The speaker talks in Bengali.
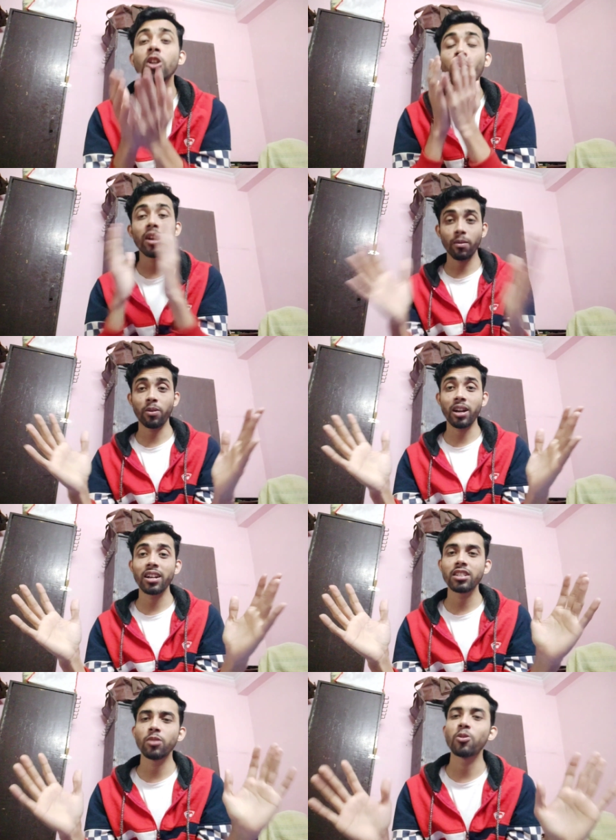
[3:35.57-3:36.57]
সবারে
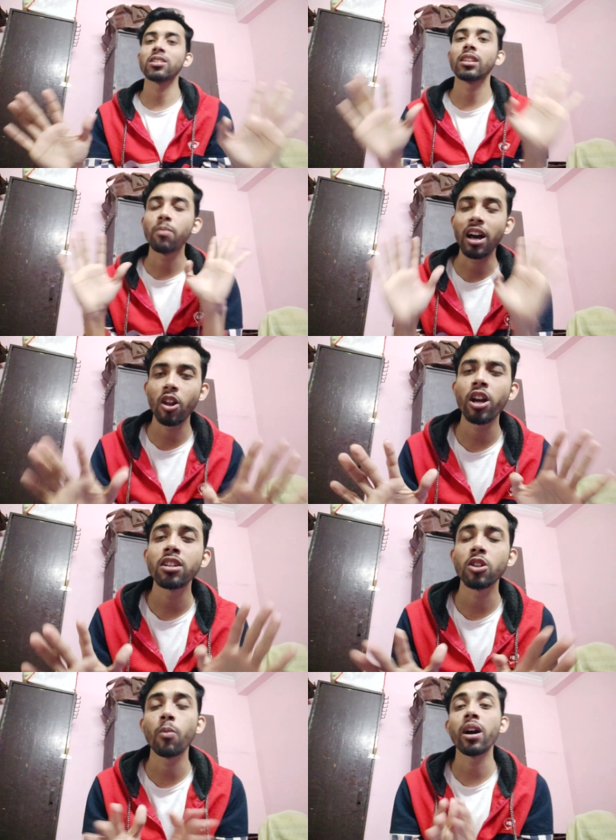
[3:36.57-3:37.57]
ফ্রেন্ডের জীবন যাতে ভালো
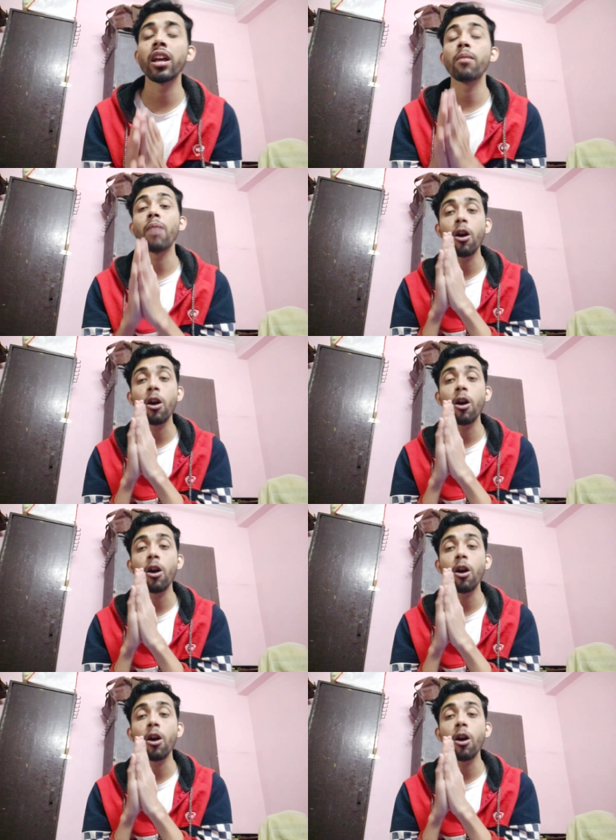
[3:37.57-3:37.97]
হয় সবারে